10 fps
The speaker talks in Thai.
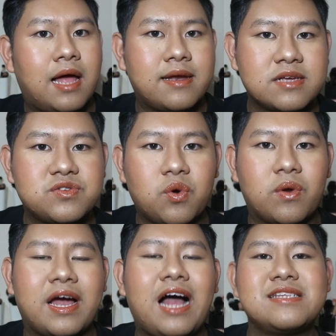ร้านดักสโตร
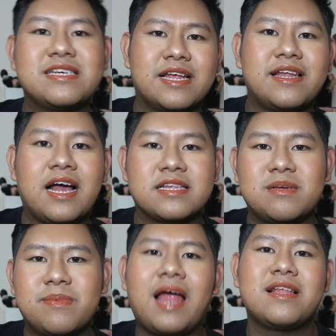นะคะ สิ่งใดที่หา
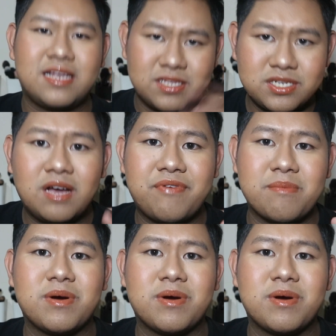ซื้อไม่ได้ดิฉันเชื่อฝี